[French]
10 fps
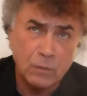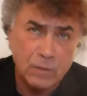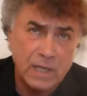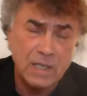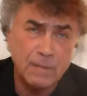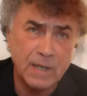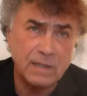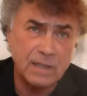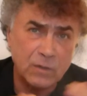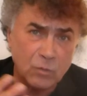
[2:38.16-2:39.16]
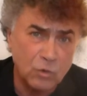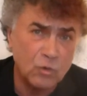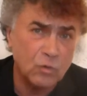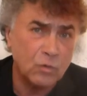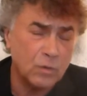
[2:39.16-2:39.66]
une animatrice de
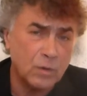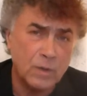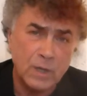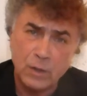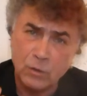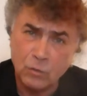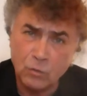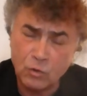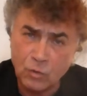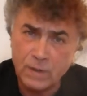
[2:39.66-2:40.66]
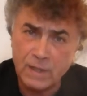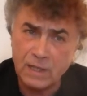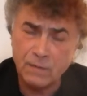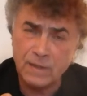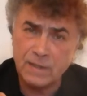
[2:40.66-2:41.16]
jeux de jeux
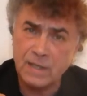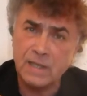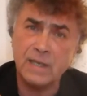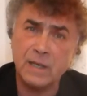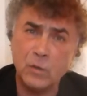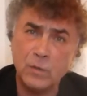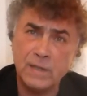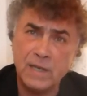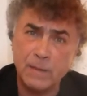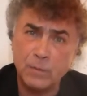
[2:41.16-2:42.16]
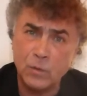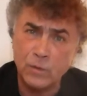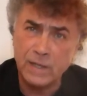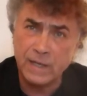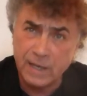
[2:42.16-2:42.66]
télévisés qui réussit à
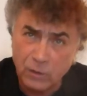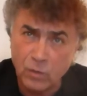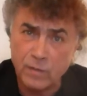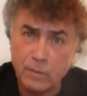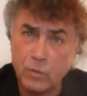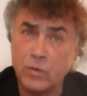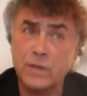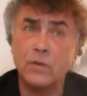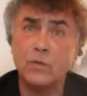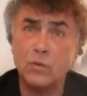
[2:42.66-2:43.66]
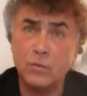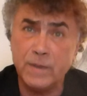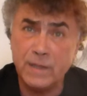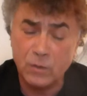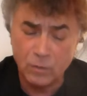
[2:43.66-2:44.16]
obtenir 80% de
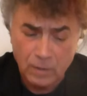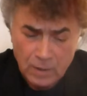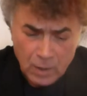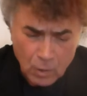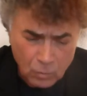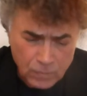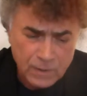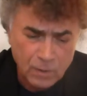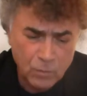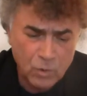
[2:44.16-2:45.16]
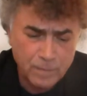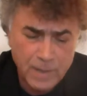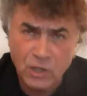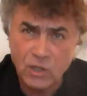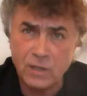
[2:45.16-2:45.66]
soumission. On semble
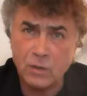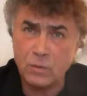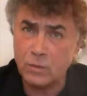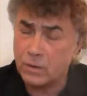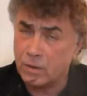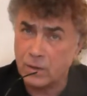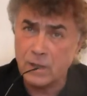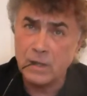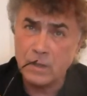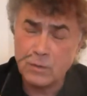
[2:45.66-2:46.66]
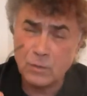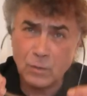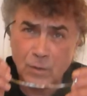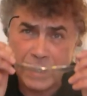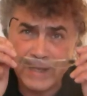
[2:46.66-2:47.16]
marcher sur, euh,
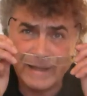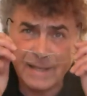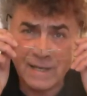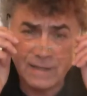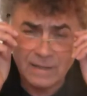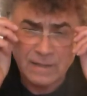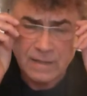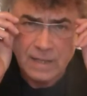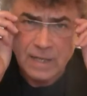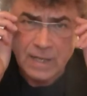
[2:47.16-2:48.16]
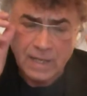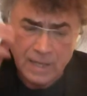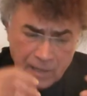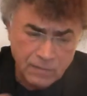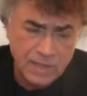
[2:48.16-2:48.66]
sur la tête
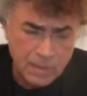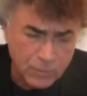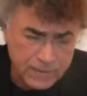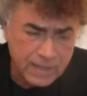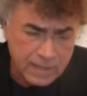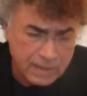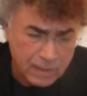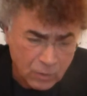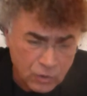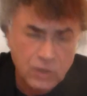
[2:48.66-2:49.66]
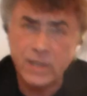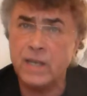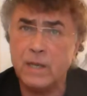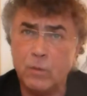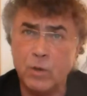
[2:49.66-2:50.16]
et évidemment ça interroge
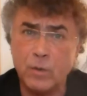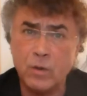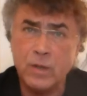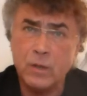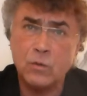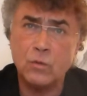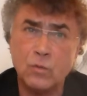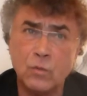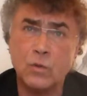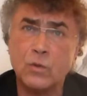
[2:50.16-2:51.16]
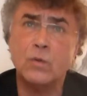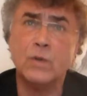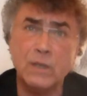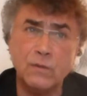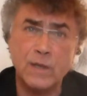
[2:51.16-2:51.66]
terriblement sur ce
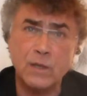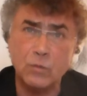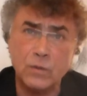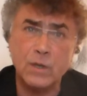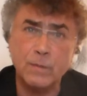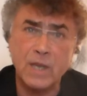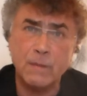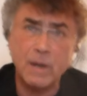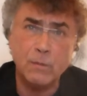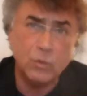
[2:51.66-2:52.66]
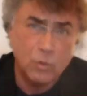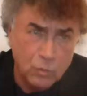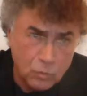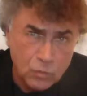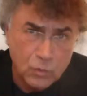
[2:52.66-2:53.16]
qui fait que nous sommes capables de
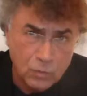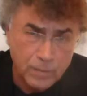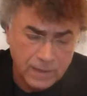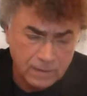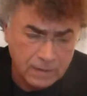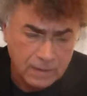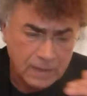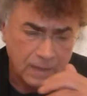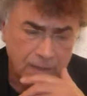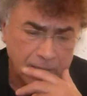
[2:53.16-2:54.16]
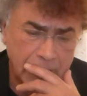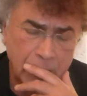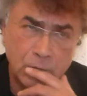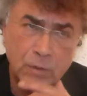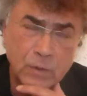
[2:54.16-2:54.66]
nous soumettre
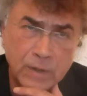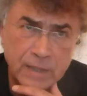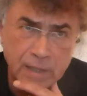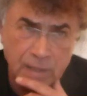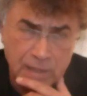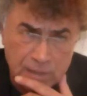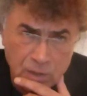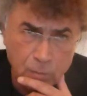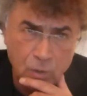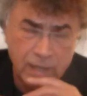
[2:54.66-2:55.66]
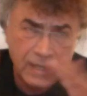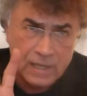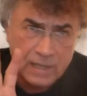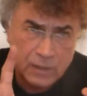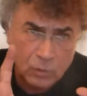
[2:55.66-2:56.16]
à l'autorité. Il semblerait
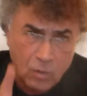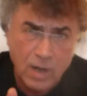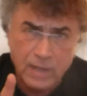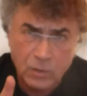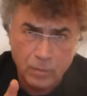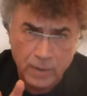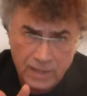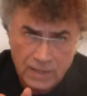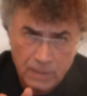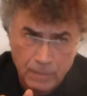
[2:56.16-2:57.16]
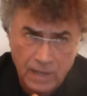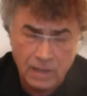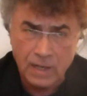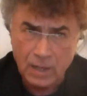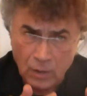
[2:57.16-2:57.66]
qu'il y ait trois raisons
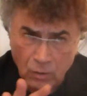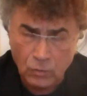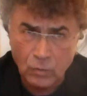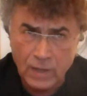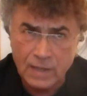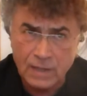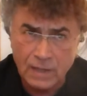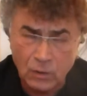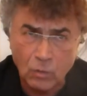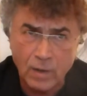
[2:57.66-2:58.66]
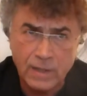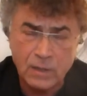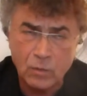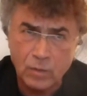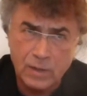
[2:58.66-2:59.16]
principales. En tout cas, c'est les trois
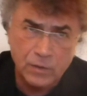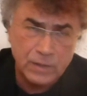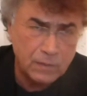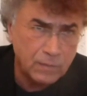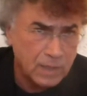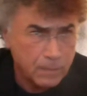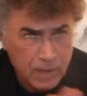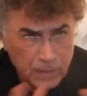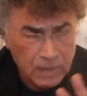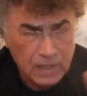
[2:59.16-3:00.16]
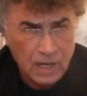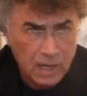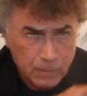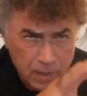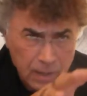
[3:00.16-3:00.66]
qui sont identifiées par
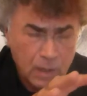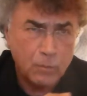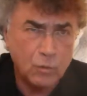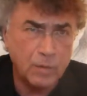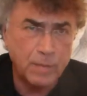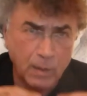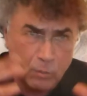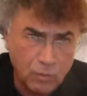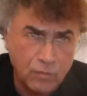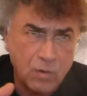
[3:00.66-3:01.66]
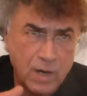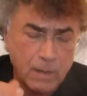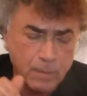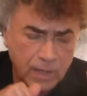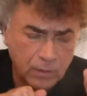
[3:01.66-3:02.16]
Milgram, puis par Beauvoir
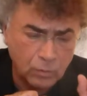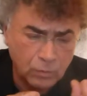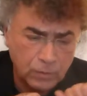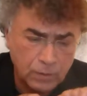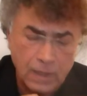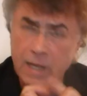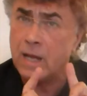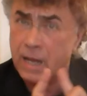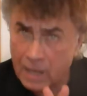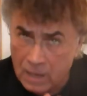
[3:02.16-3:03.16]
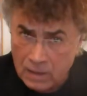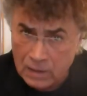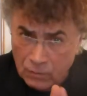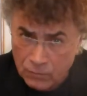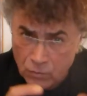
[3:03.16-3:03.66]
et par d'autres. Un,
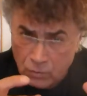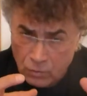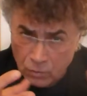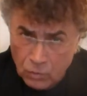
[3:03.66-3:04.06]
il faut que